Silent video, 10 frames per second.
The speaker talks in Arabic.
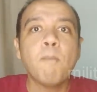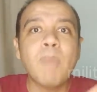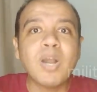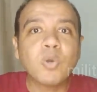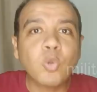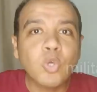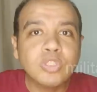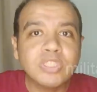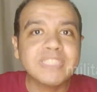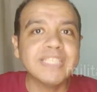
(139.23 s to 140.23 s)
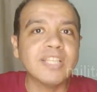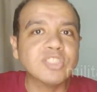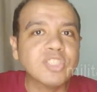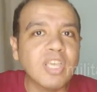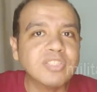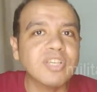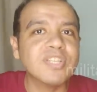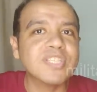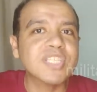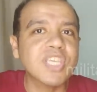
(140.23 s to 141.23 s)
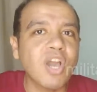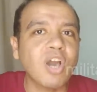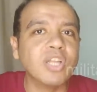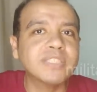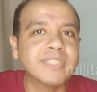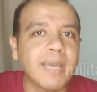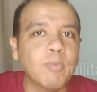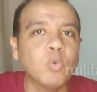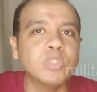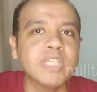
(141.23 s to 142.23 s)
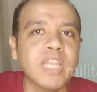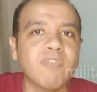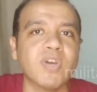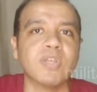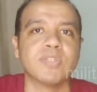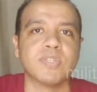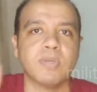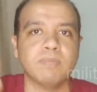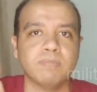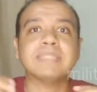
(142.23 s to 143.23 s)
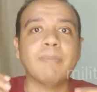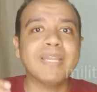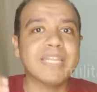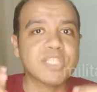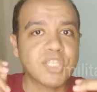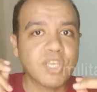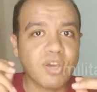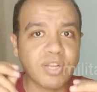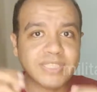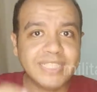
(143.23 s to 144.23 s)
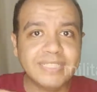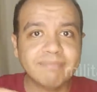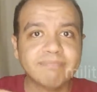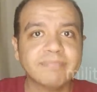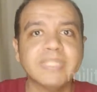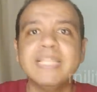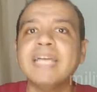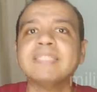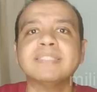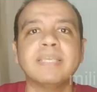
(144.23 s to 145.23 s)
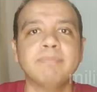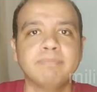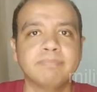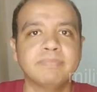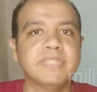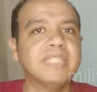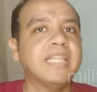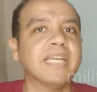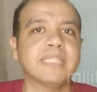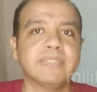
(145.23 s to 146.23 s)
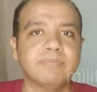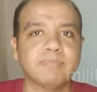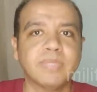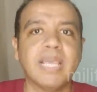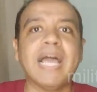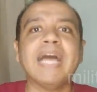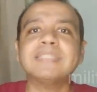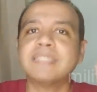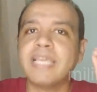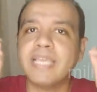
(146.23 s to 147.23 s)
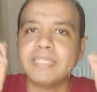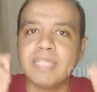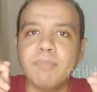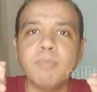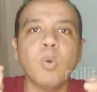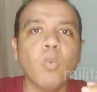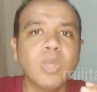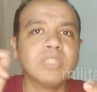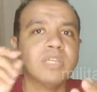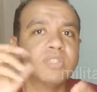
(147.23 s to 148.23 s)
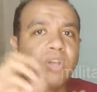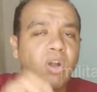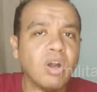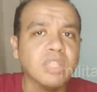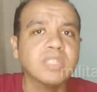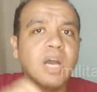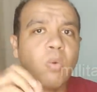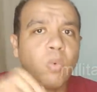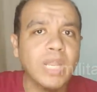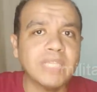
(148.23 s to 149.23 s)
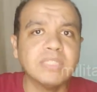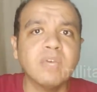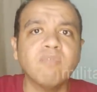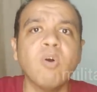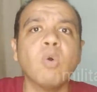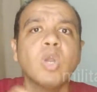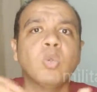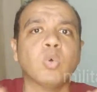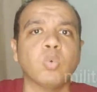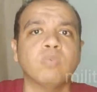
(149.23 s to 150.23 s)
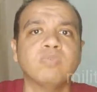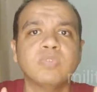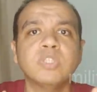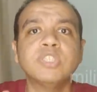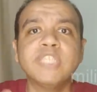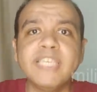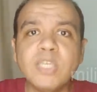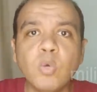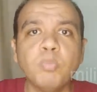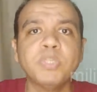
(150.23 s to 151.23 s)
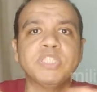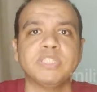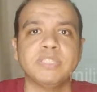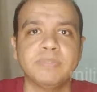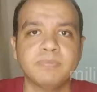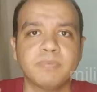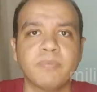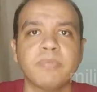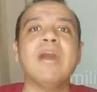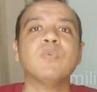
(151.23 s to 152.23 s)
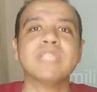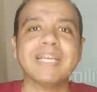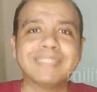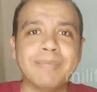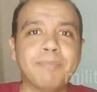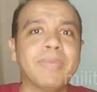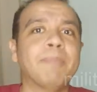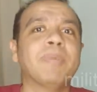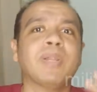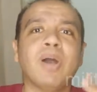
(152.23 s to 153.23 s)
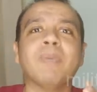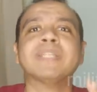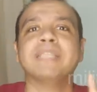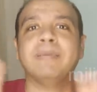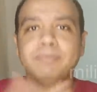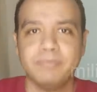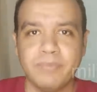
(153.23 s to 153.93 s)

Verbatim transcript: ماكرون ينتظر زيارة تابون إلى فرنسا أتمنى الزيارة دي لا تتم تتلغي حتى يتم وضع النقاط أولا فوق الحروف دي أمنيتي عاوز أختم بالخبر ده